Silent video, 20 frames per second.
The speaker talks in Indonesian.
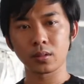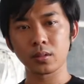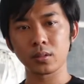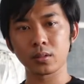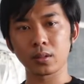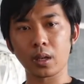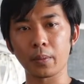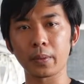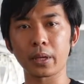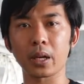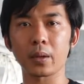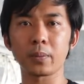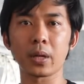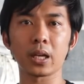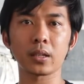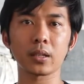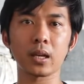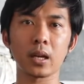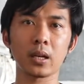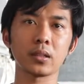kamera
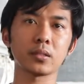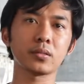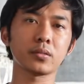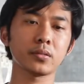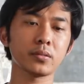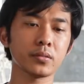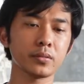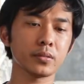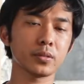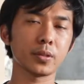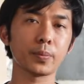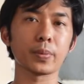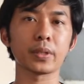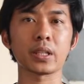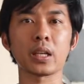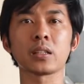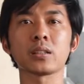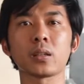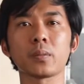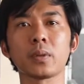belakang seperti
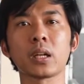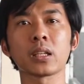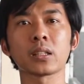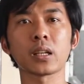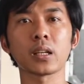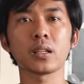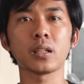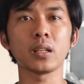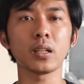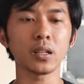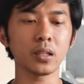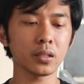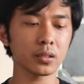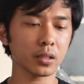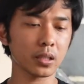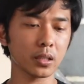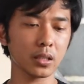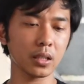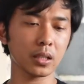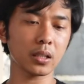yang saya bilang tadi
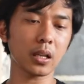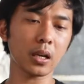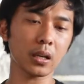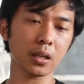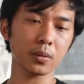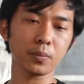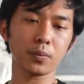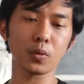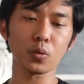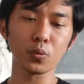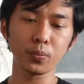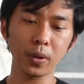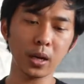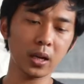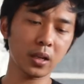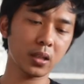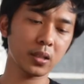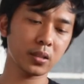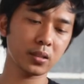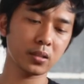nanti kita akan merubah
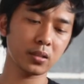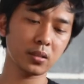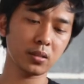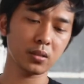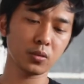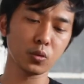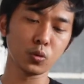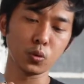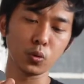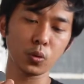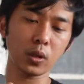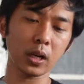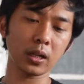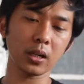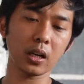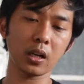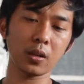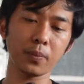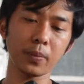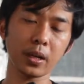dudukan
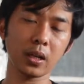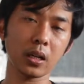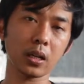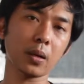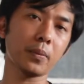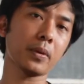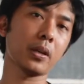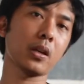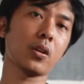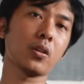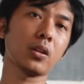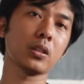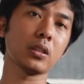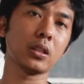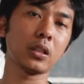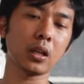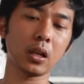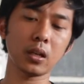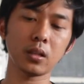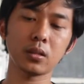daripada kamera
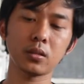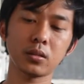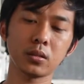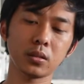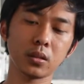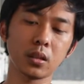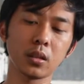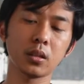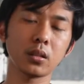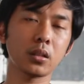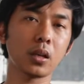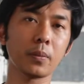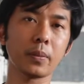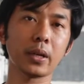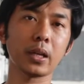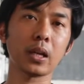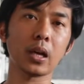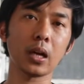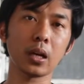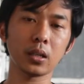original ke
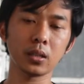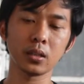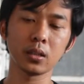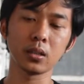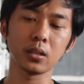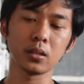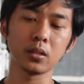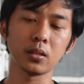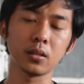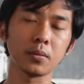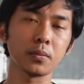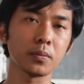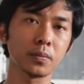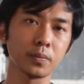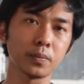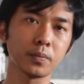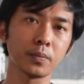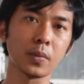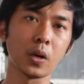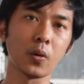kamera
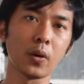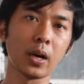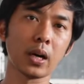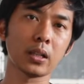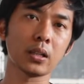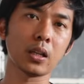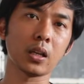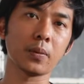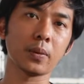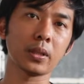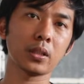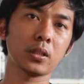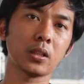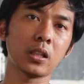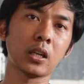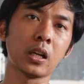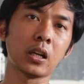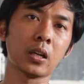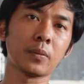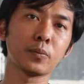bawaan dari
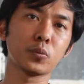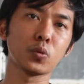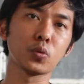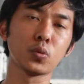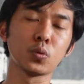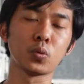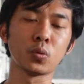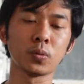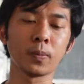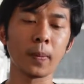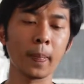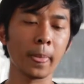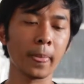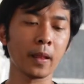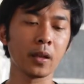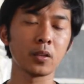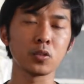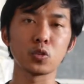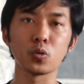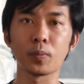360
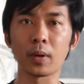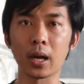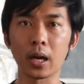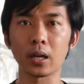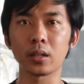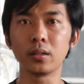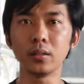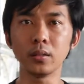cuma